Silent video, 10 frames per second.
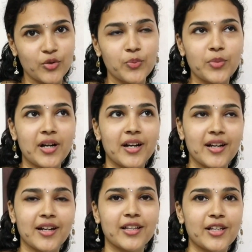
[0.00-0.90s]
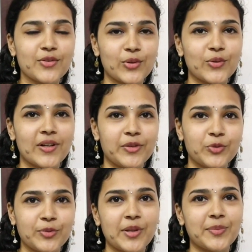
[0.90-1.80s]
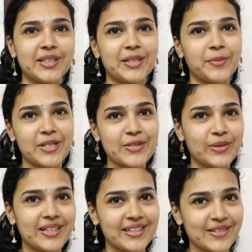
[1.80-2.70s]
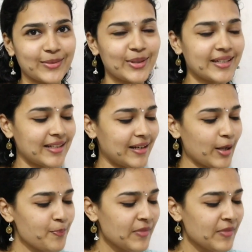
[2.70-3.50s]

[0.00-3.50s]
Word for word: ரொம்ப அழகாக கதை சொல்லுவார் புதுமை பித்தன் அப்படின்னு சொல்லி அதில் சொல்லியிருந்தாங்க